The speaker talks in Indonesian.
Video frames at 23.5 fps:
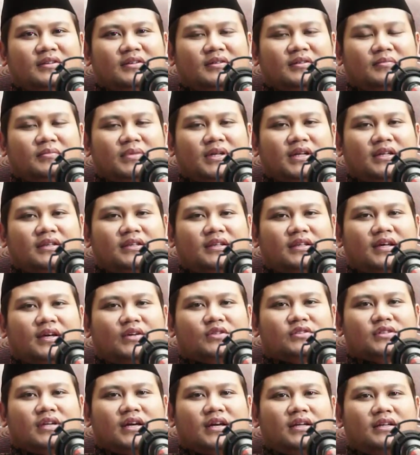Berarti
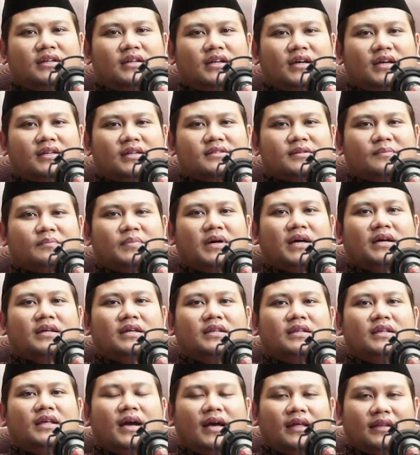harus ada
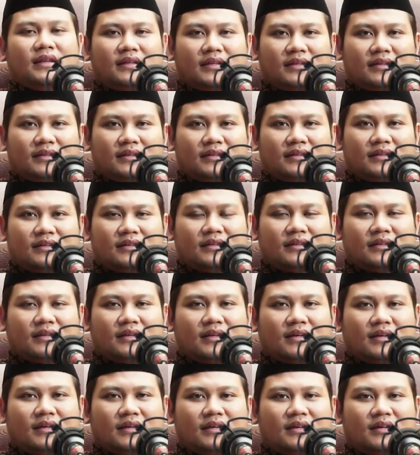sebagian
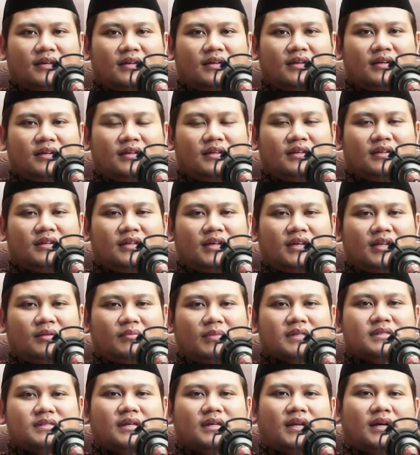ya dari
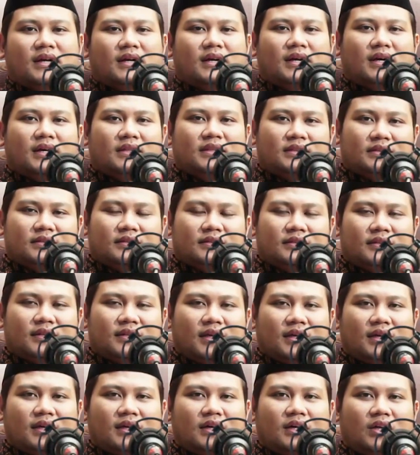masyarakat,
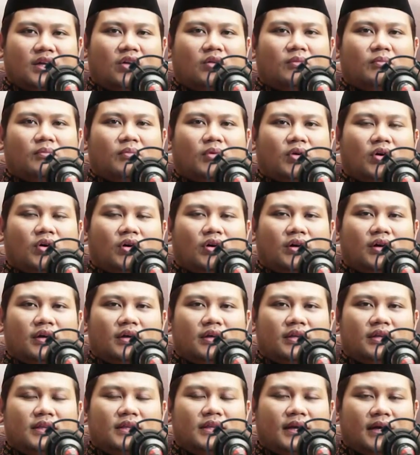ya, kelompok
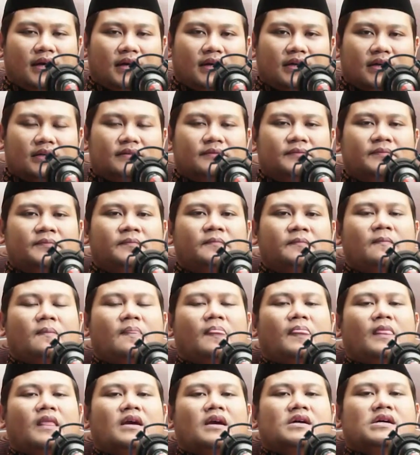yang
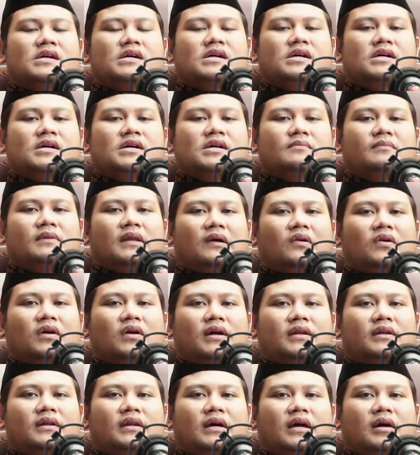e,
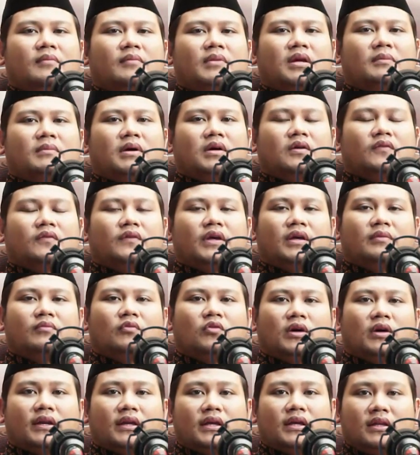melakukan amar ma'ruf nahi
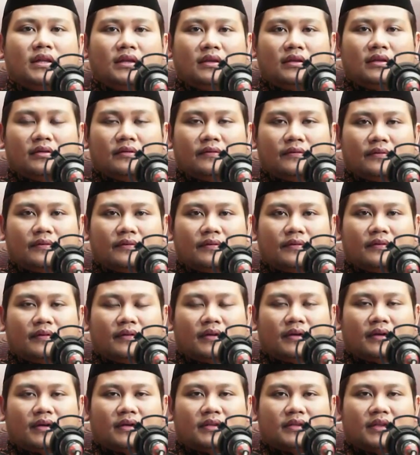mungkar ini.
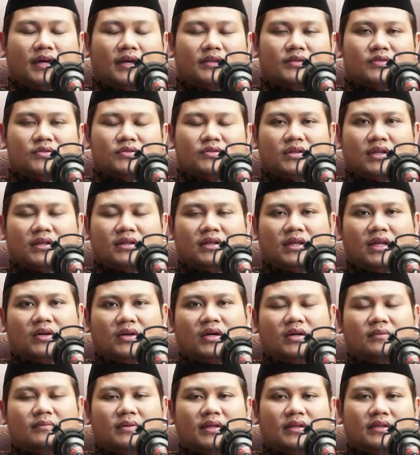Ya, ketika itu sudah
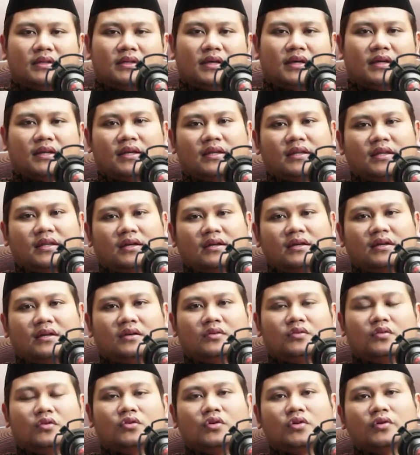dilakukan berarti yang lainnya
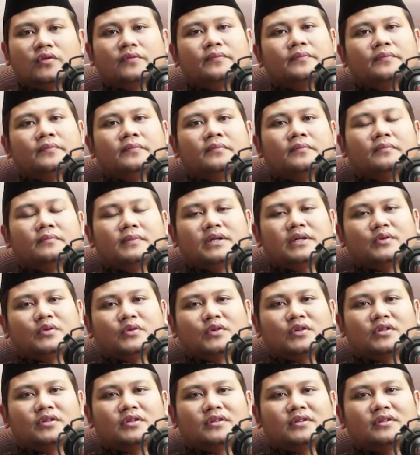gugur menurut